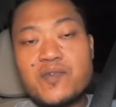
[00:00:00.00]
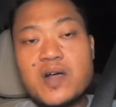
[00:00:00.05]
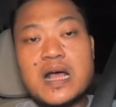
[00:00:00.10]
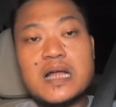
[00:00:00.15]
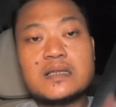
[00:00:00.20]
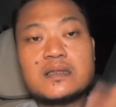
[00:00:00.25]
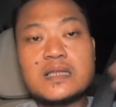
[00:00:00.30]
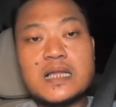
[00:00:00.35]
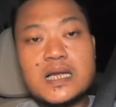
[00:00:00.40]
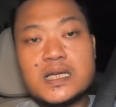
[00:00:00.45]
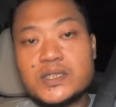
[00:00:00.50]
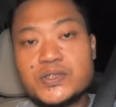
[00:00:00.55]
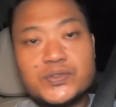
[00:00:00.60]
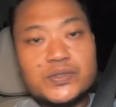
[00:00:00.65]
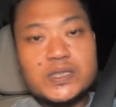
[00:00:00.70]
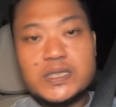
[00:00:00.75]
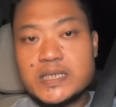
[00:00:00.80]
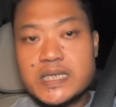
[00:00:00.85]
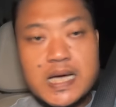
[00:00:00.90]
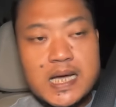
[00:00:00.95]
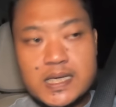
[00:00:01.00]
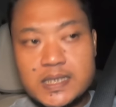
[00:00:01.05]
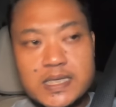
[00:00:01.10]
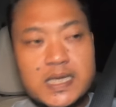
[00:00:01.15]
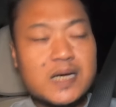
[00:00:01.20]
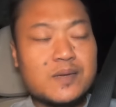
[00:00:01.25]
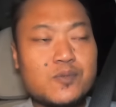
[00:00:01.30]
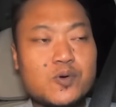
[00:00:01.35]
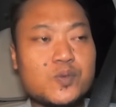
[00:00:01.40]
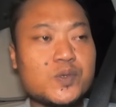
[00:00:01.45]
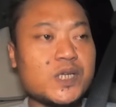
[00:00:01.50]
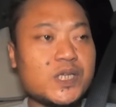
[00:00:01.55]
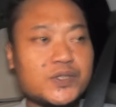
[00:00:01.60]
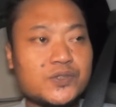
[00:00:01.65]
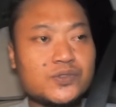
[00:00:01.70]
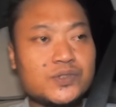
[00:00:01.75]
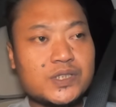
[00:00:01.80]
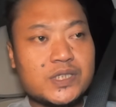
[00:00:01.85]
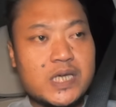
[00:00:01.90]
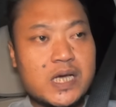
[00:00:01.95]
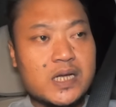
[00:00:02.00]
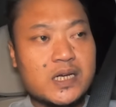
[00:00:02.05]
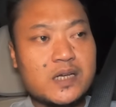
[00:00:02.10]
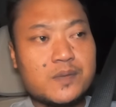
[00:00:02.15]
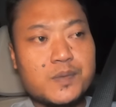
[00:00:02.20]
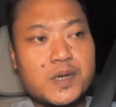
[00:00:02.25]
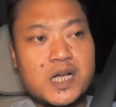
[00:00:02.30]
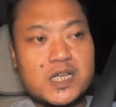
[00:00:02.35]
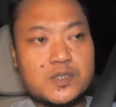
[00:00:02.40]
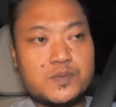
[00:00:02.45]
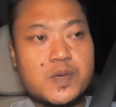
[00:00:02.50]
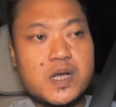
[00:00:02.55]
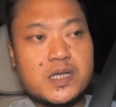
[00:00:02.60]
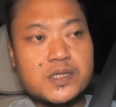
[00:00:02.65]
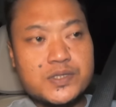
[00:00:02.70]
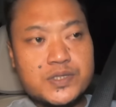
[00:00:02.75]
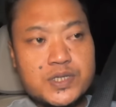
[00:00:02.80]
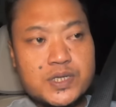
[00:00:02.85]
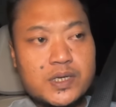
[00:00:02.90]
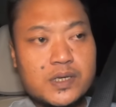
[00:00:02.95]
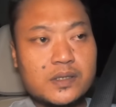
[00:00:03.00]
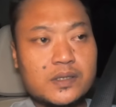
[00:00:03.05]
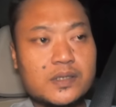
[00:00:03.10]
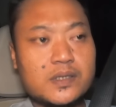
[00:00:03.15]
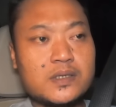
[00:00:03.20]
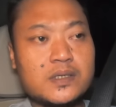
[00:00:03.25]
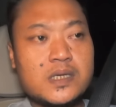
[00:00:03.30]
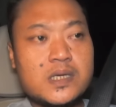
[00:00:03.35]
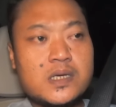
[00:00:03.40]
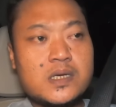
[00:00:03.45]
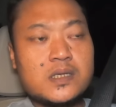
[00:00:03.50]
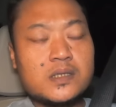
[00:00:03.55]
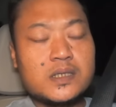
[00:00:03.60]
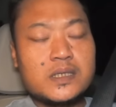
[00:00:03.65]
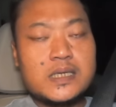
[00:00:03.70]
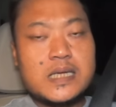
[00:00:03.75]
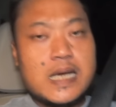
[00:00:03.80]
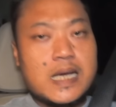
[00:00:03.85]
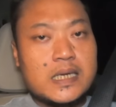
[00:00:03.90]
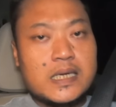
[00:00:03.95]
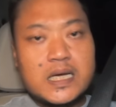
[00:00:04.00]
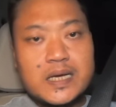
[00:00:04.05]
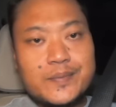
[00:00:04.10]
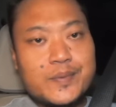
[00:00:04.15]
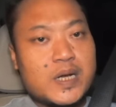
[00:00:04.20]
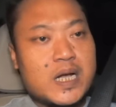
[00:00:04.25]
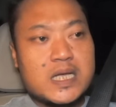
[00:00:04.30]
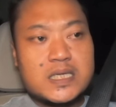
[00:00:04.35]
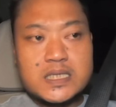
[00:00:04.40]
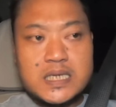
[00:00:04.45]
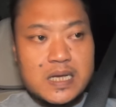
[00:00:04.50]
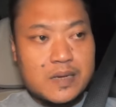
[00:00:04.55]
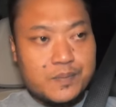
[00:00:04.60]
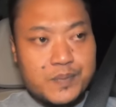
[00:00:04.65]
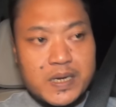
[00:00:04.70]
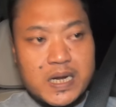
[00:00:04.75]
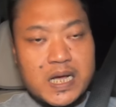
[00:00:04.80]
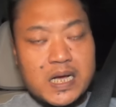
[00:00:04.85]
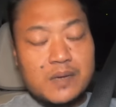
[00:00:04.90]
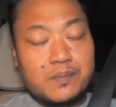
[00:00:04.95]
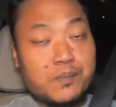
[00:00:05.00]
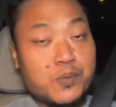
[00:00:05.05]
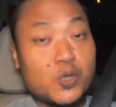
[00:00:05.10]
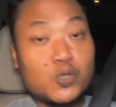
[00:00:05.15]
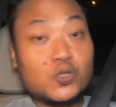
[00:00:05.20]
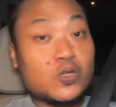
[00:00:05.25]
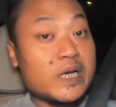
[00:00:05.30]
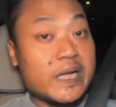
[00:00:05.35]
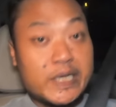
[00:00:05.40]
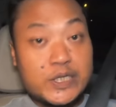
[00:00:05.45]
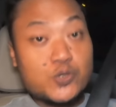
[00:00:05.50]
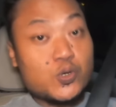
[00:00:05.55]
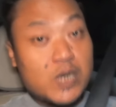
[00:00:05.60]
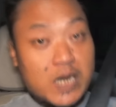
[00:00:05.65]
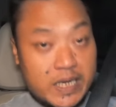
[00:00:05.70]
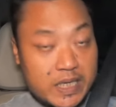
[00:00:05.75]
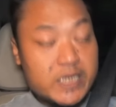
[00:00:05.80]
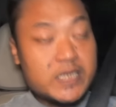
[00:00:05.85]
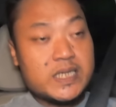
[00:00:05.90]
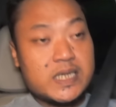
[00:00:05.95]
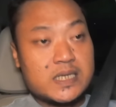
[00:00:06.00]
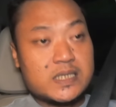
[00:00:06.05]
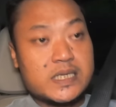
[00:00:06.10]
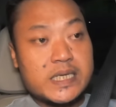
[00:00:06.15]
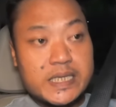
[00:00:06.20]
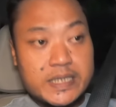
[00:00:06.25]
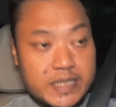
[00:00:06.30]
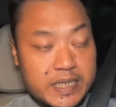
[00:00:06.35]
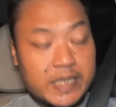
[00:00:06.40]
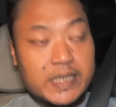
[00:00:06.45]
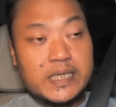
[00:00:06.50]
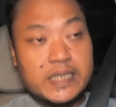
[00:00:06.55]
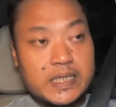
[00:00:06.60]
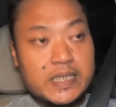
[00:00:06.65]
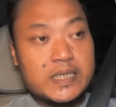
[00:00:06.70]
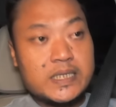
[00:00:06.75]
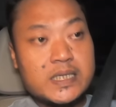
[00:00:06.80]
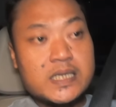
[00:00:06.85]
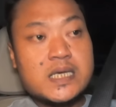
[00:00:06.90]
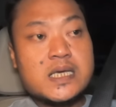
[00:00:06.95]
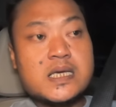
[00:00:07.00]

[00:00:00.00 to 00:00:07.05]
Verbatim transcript: fatal itu tidak ada, mobil itu tidak ada bekas banjir, tidak ada bekas nabrak. Proton Exora ini yang saya cek ini.